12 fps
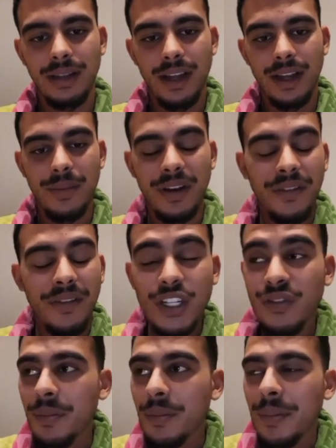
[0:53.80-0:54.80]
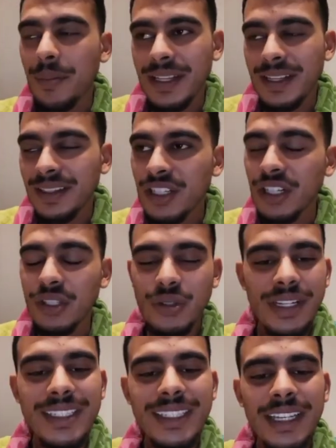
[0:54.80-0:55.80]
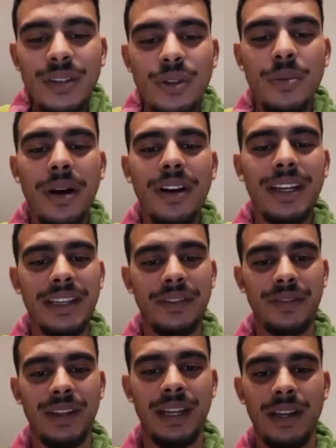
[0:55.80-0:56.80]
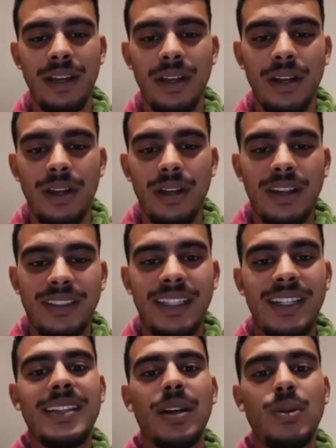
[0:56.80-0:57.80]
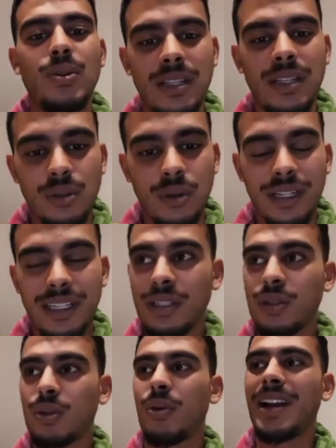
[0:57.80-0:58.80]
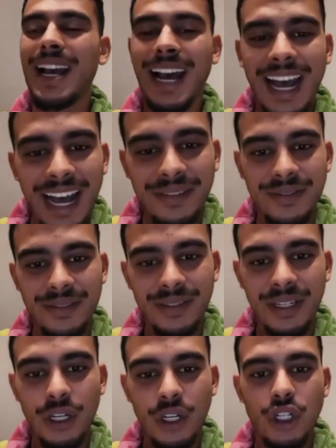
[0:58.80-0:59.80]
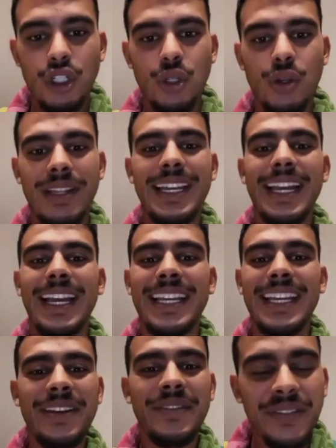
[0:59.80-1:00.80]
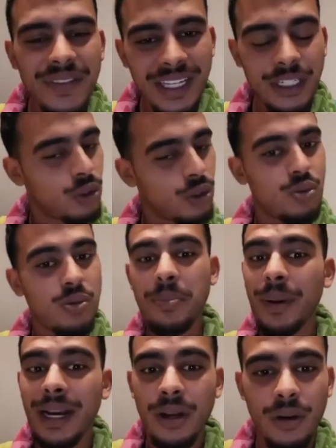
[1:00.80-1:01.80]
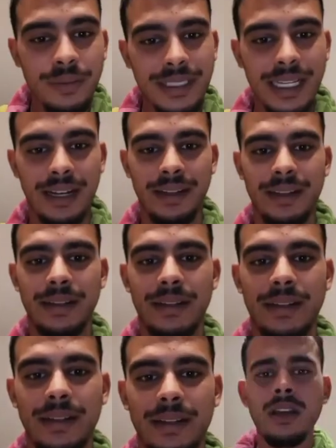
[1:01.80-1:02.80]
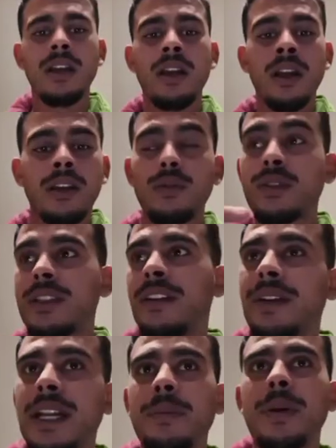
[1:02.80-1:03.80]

Mais en fait, je vais pas payer des gens, je n'ai strictement rien fait. C'est des accusations qui sont graves. Je n'ai rien fait, je ne suis pas comme ça. Vous savez, les